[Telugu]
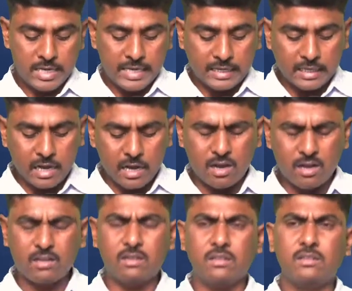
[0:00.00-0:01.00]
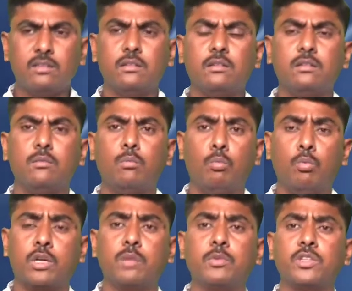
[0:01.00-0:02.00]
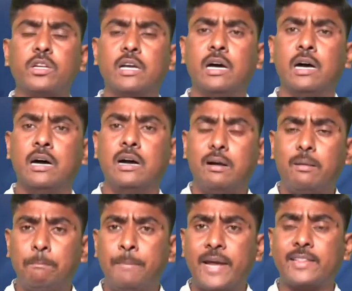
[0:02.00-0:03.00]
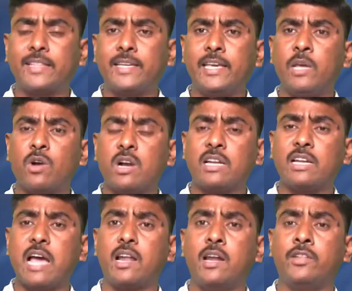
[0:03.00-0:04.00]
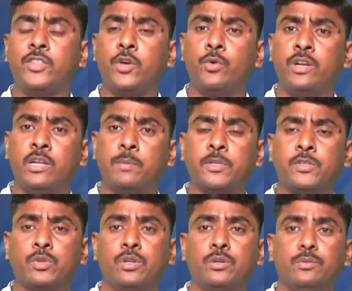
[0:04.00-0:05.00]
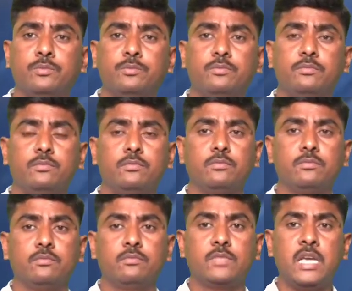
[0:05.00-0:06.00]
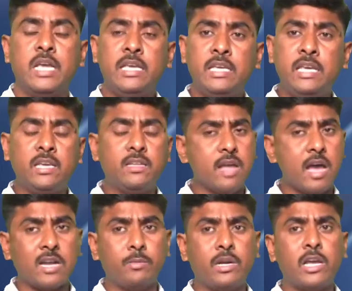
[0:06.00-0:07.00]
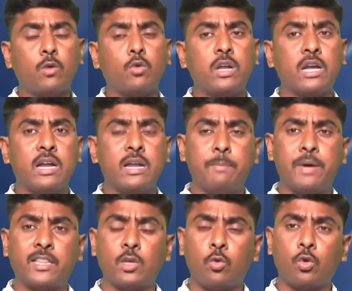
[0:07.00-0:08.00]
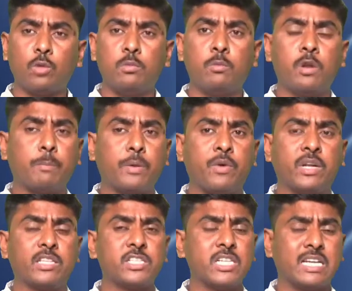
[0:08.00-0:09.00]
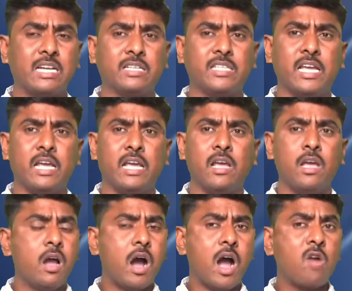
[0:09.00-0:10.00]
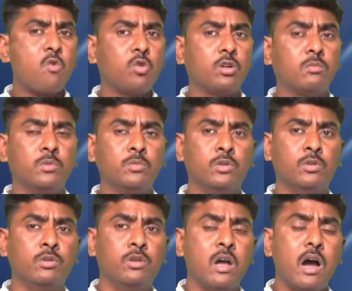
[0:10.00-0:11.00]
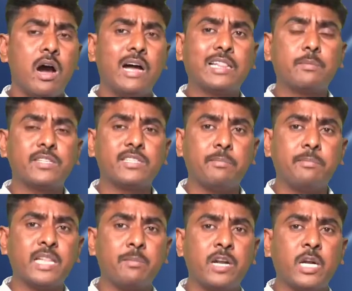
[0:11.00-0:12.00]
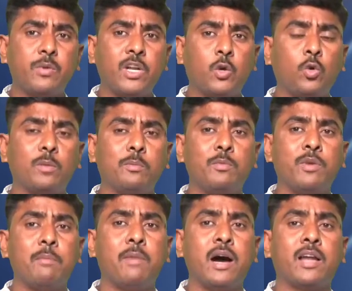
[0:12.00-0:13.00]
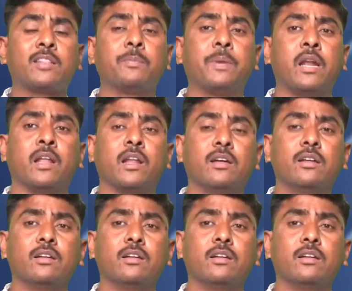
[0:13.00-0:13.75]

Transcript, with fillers: ఇక్కడ మొట్టమొదటగా భర్తకి ఒక జ్ఞానాన్ని దేవుడు నేర్పిస్తున్నాడు ఈ జ్ఞానము లేకుండా కానీ భర్త కుటుంబంలో ప్రవర్తించగలిగితే ఆ కుటుంబము ఆత్మ సంబంధమైనటువంటి కుటుంబంగా మారదు పిల్లర